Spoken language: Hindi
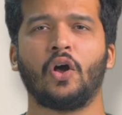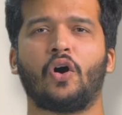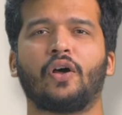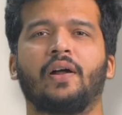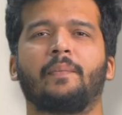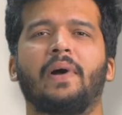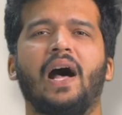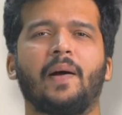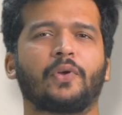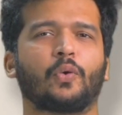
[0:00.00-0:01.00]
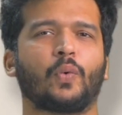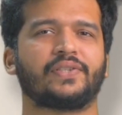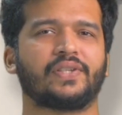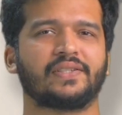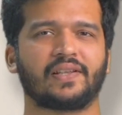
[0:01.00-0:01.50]
और हम आपके
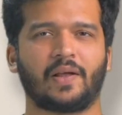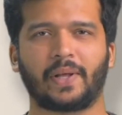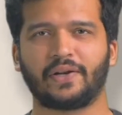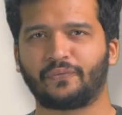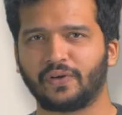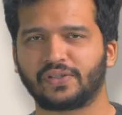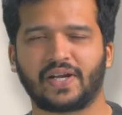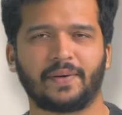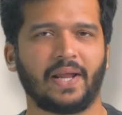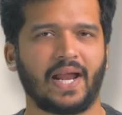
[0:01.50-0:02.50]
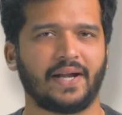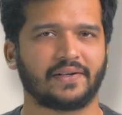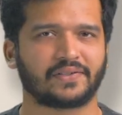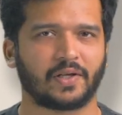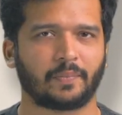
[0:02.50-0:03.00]
क्वेश्चन हमारी फर्स्ट राइड में
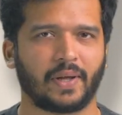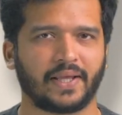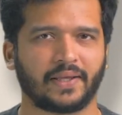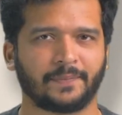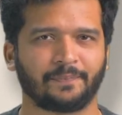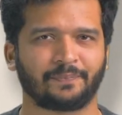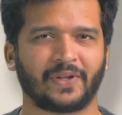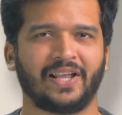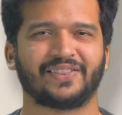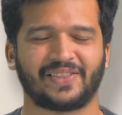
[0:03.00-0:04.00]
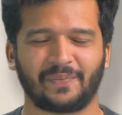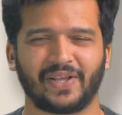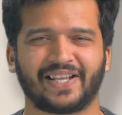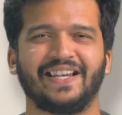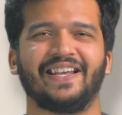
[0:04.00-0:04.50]
एड्रेस कर पाएंगे तब
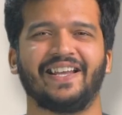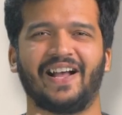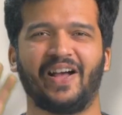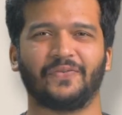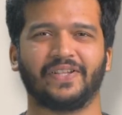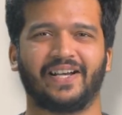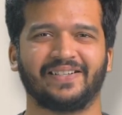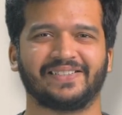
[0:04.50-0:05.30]
तक के लिए अलविदा